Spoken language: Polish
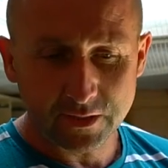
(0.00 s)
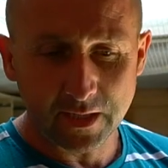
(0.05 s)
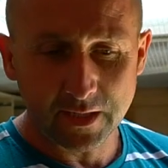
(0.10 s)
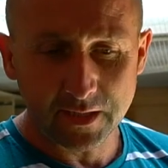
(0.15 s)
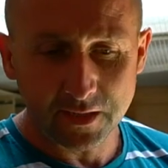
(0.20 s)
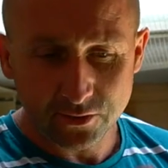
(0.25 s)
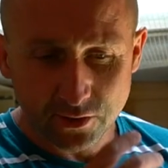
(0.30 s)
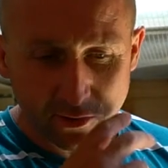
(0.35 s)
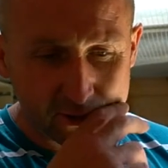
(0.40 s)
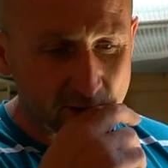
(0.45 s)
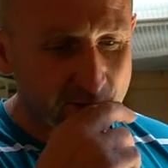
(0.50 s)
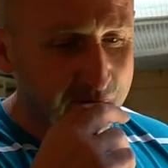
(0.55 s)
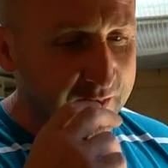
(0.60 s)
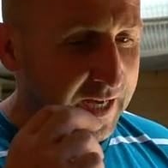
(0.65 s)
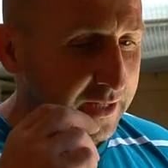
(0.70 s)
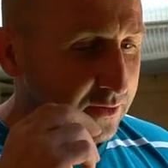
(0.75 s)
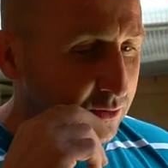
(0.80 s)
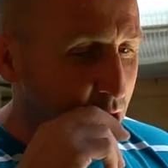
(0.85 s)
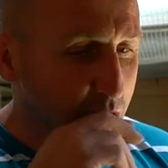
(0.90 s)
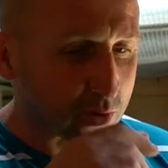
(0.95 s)
zależy od
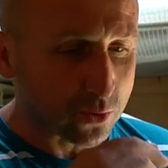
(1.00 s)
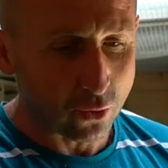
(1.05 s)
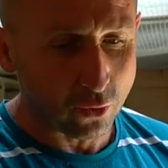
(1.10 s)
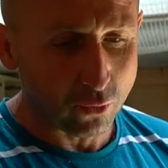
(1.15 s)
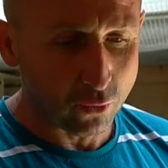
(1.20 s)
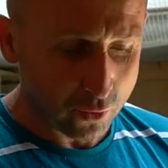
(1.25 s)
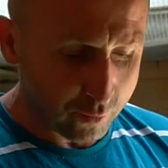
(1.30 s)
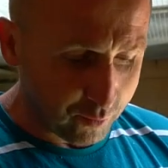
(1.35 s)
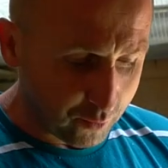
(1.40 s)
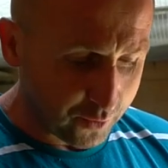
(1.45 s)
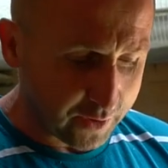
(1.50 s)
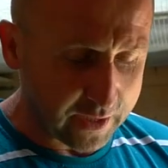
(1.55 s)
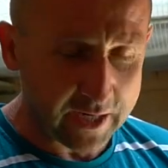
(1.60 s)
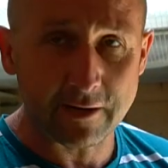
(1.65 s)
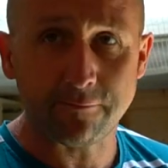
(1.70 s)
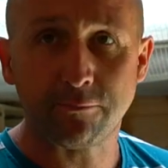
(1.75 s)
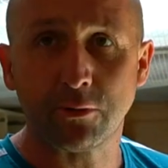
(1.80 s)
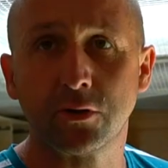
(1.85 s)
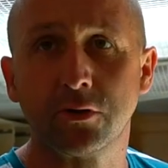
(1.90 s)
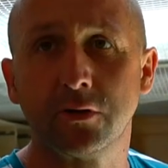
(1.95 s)
wiatru, to ujmuję
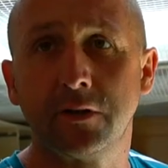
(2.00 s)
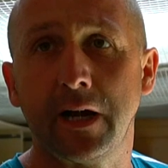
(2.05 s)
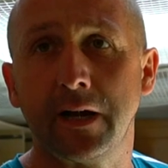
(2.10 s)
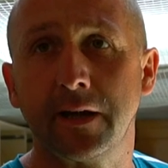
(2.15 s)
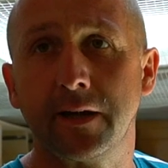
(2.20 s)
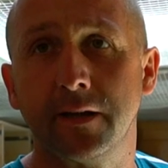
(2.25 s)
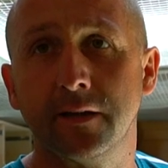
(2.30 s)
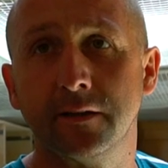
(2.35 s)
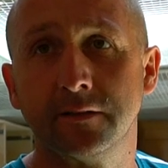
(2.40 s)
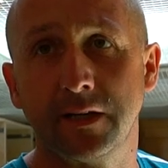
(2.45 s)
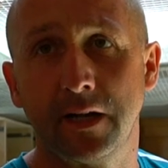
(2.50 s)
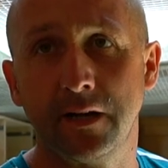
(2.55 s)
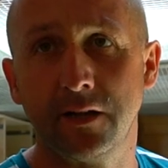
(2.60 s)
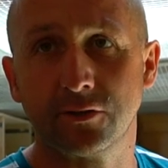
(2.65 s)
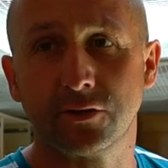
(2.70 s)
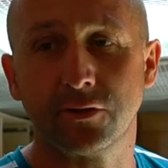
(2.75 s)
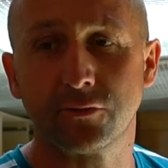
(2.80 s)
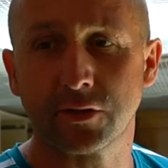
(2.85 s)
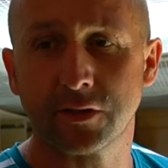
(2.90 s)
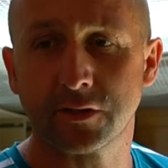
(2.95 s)
albo dodaję.
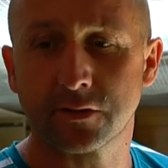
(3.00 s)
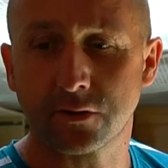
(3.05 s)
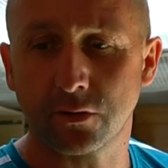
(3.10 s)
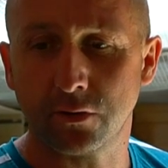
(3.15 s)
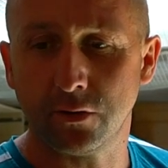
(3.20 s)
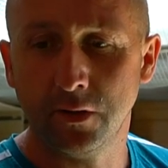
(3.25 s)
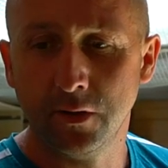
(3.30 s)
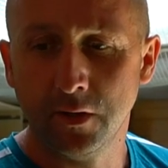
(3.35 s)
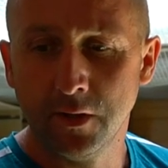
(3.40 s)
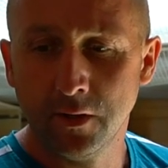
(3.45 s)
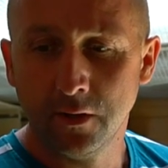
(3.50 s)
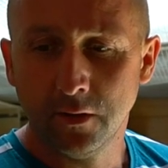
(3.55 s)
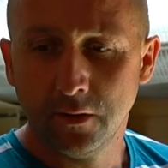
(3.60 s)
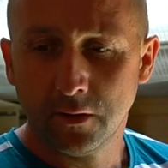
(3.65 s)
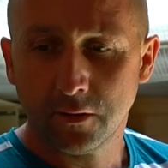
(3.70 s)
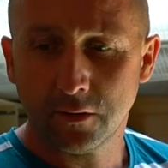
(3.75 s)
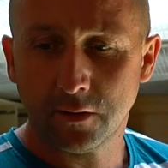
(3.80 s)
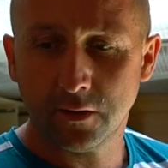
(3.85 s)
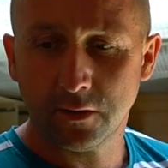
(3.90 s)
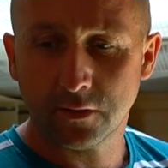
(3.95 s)
Zależy wszystko.
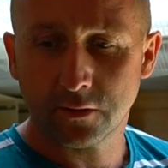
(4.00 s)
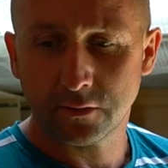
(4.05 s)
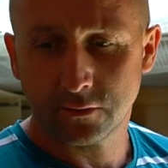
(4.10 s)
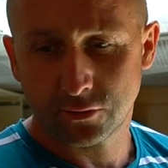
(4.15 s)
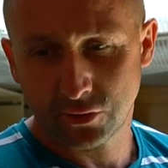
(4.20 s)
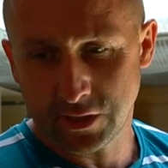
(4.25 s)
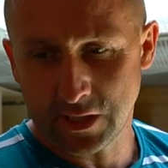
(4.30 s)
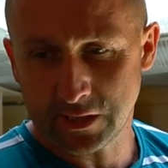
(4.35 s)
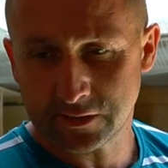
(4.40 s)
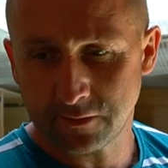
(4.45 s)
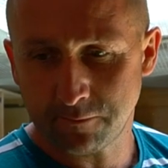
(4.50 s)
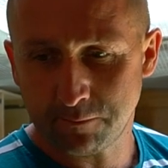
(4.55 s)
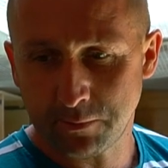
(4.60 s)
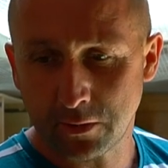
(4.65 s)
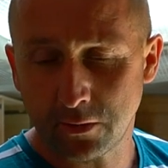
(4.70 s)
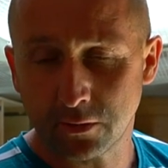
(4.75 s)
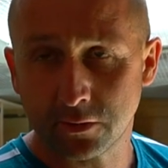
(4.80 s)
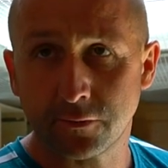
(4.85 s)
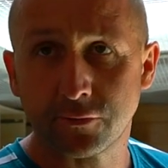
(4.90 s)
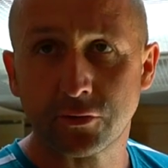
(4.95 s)
Yy, śledzę
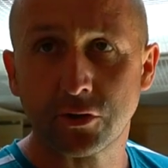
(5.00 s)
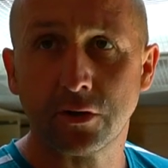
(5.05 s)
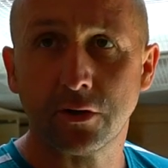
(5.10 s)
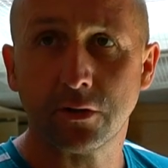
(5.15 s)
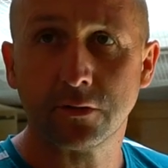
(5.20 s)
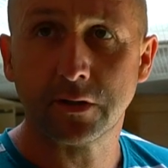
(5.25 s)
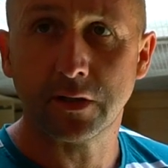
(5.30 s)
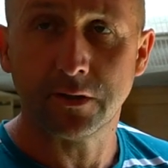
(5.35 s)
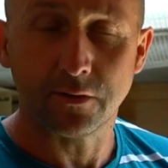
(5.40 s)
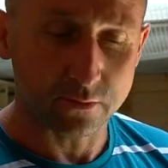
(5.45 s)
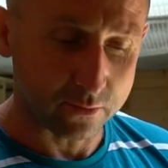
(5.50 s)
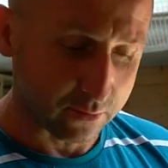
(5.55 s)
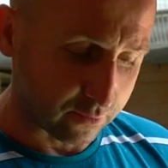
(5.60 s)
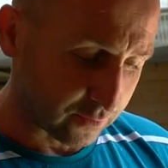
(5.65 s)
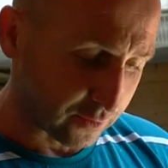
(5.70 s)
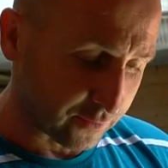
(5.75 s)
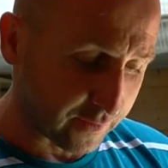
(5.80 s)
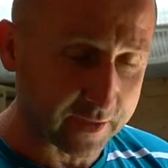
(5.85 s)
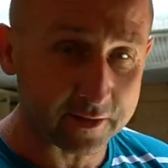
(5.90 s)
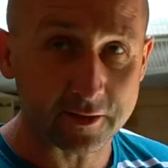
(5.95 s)
pogody w środę, no to
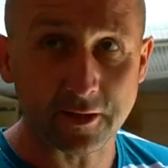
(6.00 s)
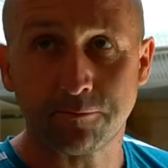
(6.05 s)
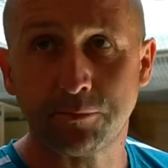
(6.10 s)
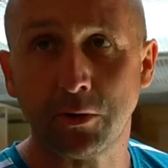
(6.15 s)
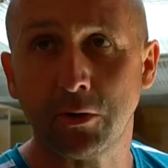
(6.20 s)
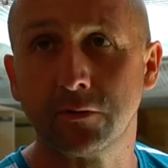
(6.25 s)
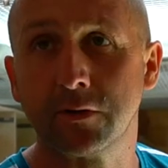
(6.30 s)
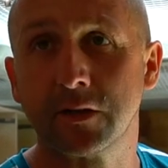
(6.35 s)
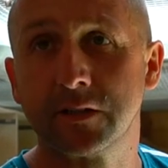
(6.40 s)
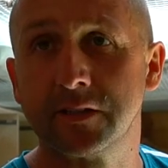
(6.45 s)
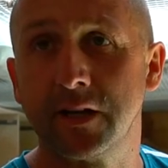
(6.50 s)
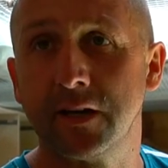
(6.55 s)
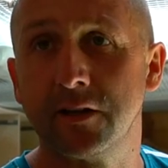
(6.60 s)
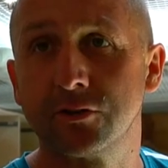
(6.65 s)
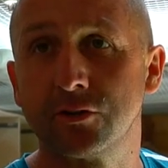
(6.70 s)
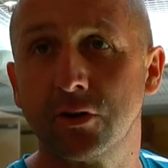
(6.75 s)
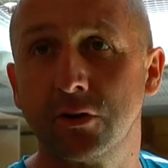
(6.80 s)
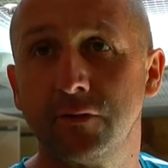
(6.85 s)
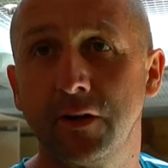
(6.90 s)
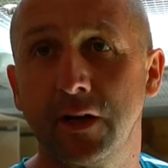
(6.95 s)
czwartek, piątek,
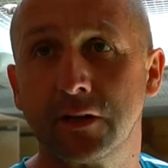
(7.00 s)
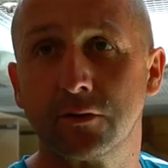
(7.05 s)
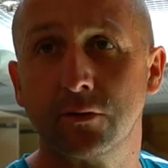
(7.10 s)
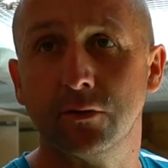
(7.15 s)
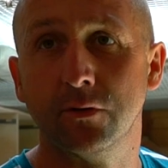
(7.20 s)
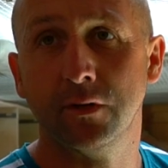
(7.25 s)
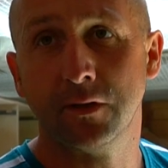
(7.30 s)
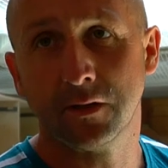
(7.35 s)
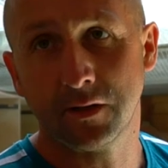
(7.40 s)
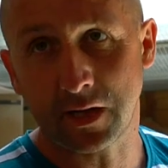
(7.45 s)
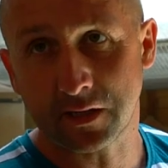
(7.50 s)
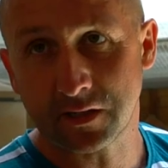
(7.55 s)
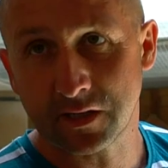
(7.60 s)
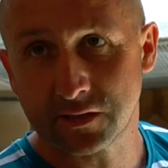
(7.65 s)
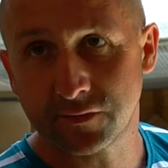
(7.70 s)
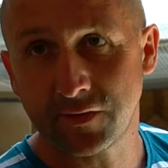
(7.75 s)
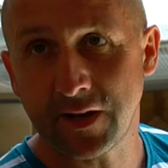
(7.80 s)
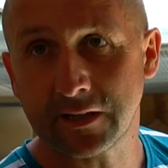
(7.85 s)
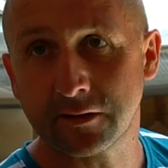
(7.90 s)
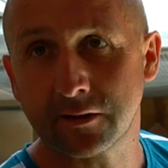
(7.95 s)
zależy od wiatru. Jak
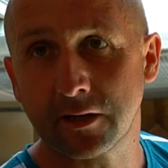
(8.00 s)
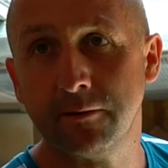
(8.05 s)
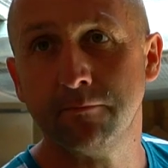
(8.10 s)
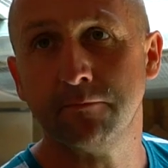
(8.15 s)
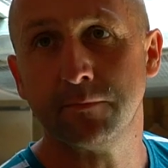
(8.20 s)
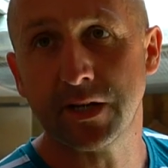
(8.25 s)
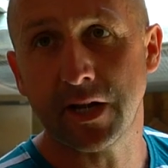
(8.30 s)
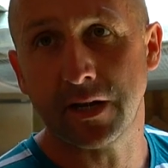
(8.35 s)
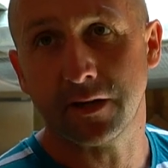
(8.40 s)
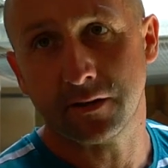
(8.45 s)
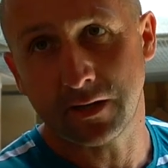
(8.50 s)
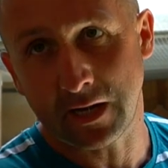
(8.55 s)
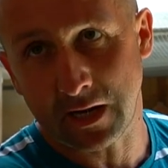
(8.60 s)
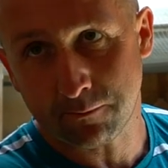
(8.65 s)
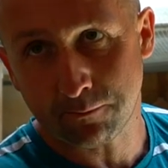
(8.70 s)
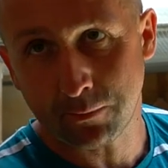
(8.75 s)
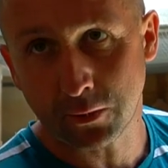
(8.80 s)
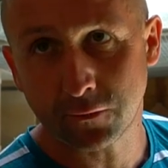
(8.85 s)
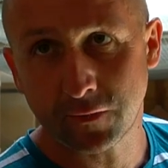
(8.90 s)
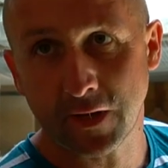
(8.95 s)
jest wiatrem, mniej.
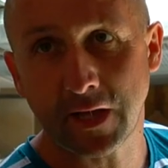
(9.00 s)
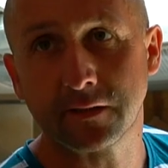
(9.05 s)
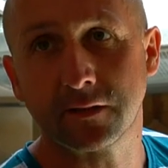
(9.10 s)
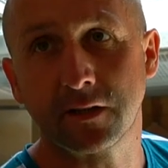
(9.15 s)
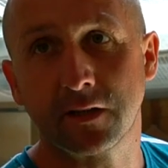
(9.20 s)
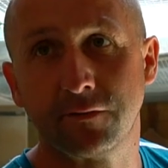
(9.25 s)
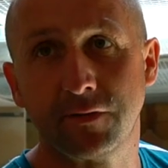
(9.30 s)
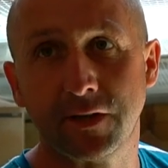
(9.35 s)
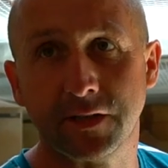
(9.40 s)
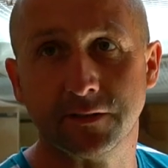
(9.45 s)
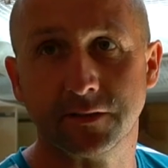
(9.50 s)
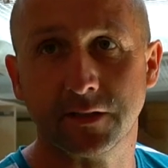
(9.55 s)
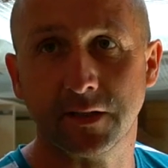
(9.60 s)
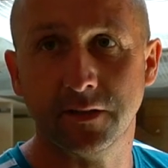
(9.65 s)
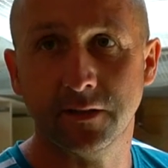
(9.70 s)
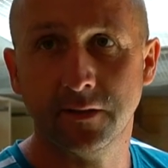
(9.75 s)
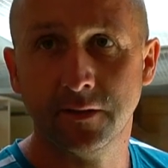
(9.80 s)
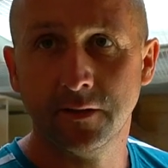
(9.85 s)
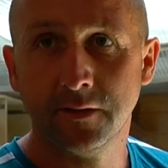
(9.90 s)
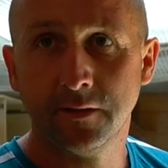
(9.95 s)
Jak pod wiatr,
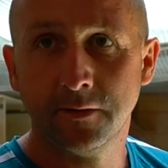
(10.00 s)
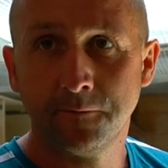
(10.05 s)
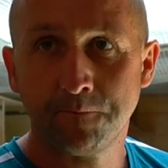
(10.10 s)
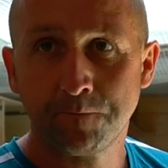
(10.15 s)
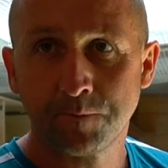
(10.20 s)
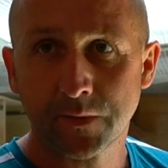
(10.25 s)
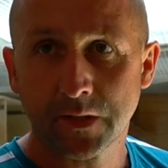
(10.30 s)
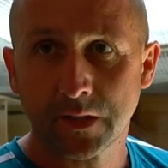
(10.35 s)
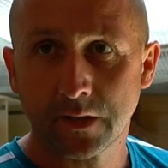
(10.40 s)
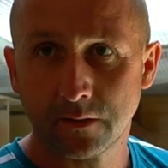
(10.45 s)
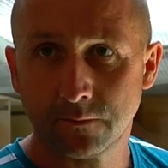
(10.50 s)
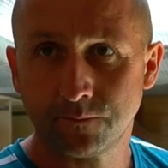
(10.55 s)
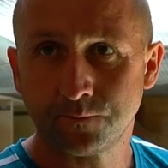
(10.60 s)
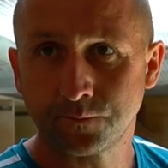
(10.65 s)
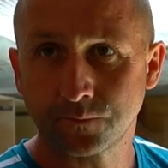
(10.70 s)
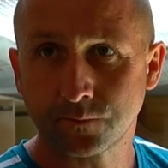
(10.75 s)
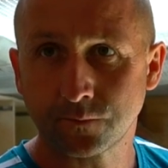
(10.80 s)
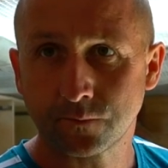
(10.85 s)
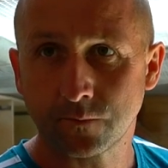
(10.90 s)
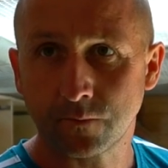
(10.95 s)
więcej. A w
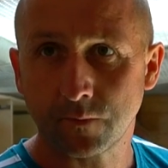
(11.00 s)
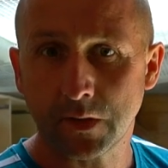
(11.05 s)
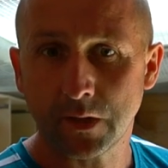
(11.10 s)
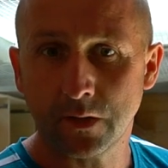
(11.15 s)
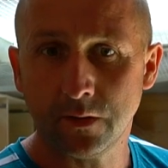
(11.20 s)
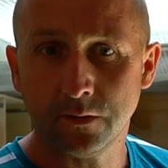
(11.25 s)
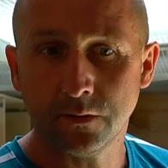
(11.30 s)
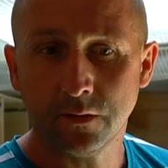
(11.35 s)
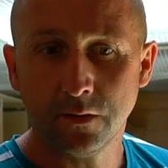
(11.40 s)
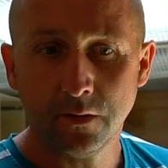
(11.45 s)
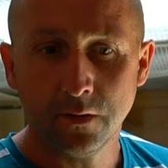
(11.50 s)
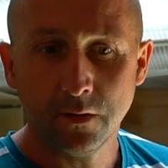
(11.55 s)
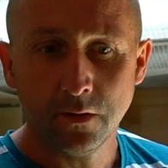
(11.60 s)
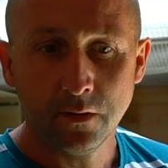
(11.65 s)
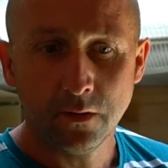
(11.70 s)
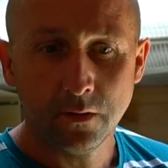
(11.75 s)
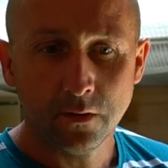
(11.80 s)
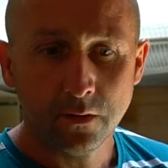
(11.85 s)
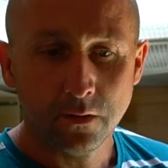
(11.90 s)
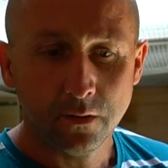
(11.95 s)
poniedziałek co dajesz? Jak
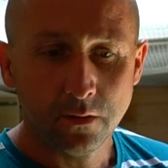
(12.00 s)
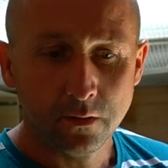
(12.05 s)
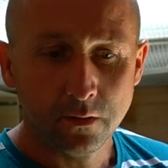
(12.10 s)
to wygląda